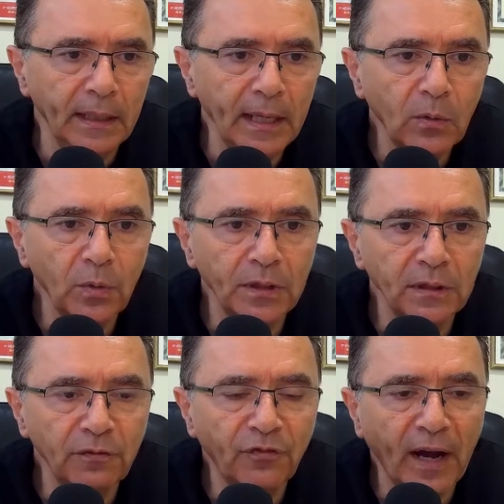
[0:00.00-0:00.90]
e
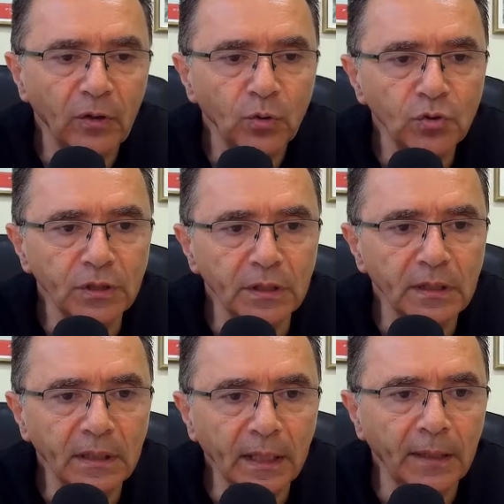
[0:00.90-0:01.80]
quindi fanno sì
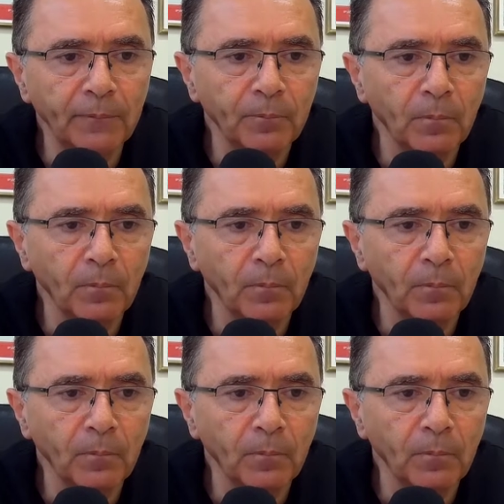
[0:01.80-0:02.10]
che